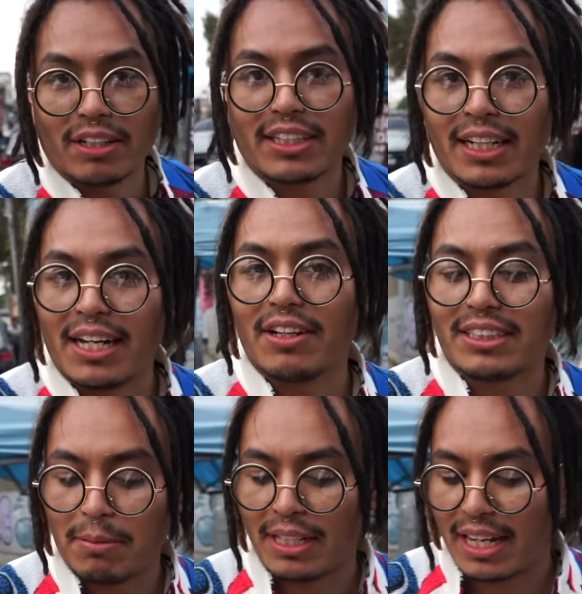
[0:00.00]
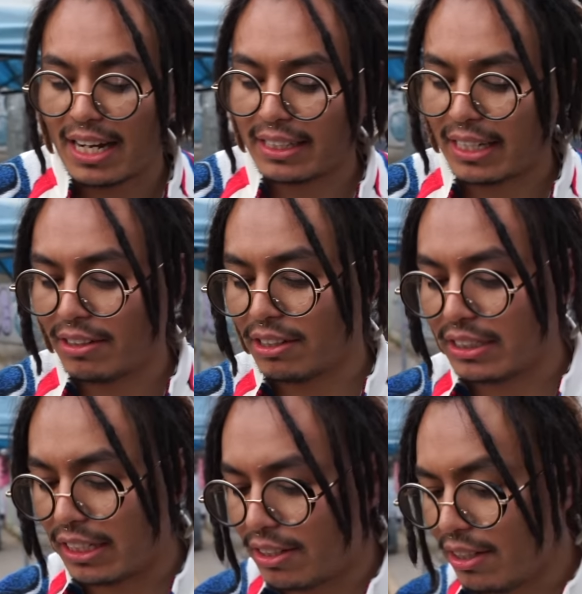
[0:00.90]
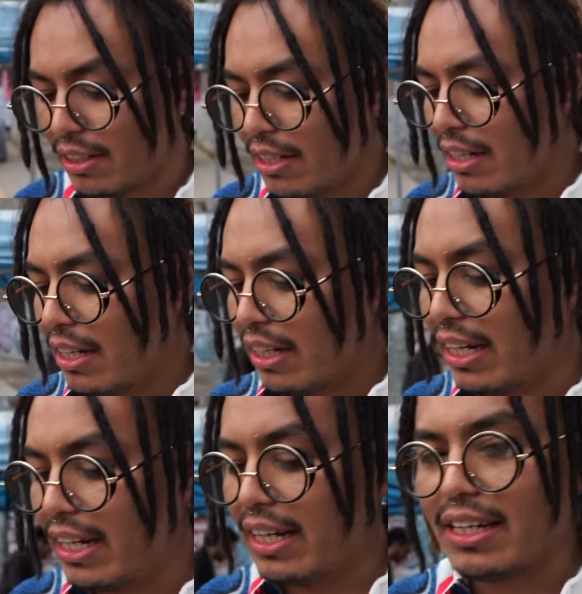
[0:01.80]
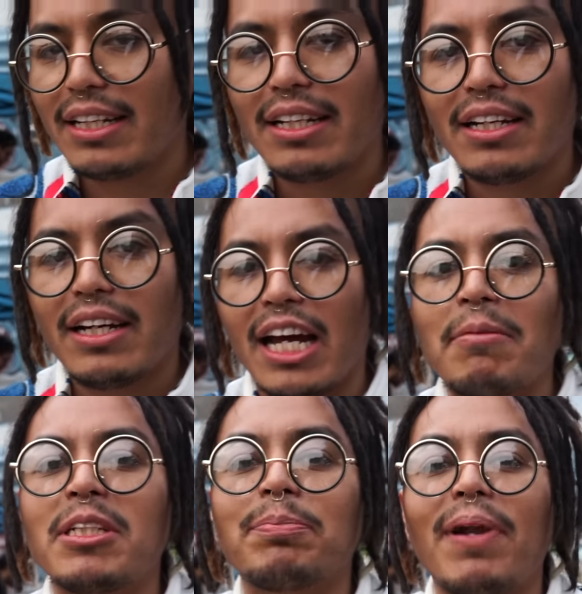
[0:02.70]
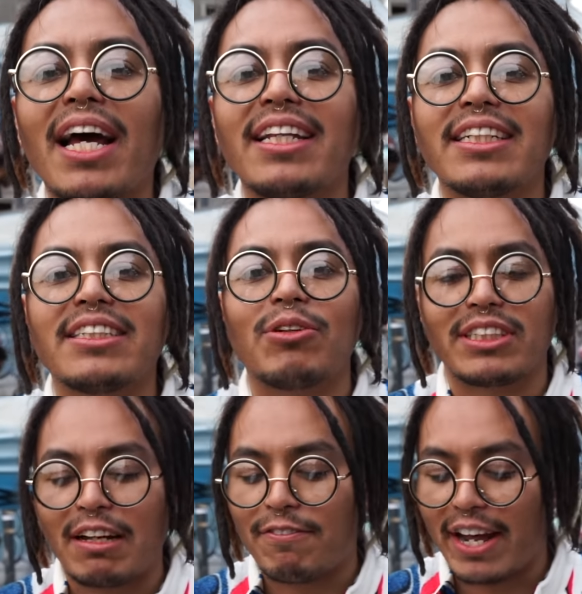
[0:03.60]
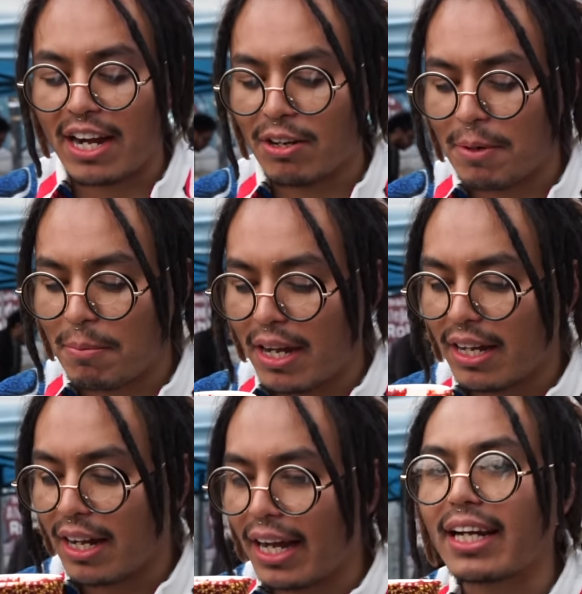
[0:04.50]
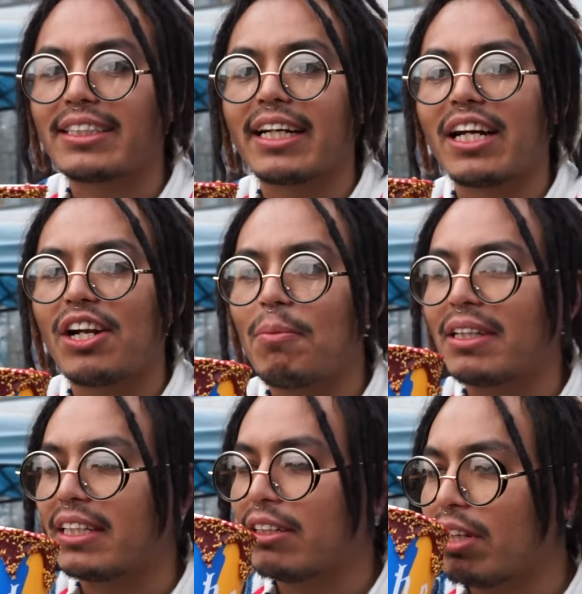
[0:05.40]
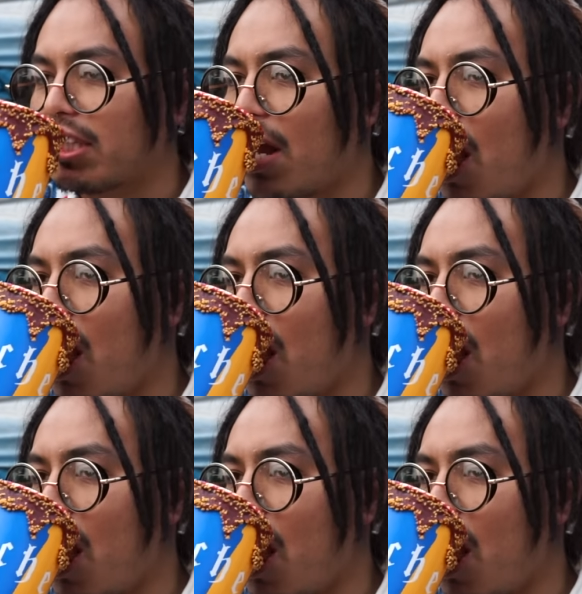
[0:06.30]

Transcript: no los engaño? Ya se me calentando el hocico. Y en mis planes no está enfriarlo, mi mae. Hay que seguirlo manteniendo así.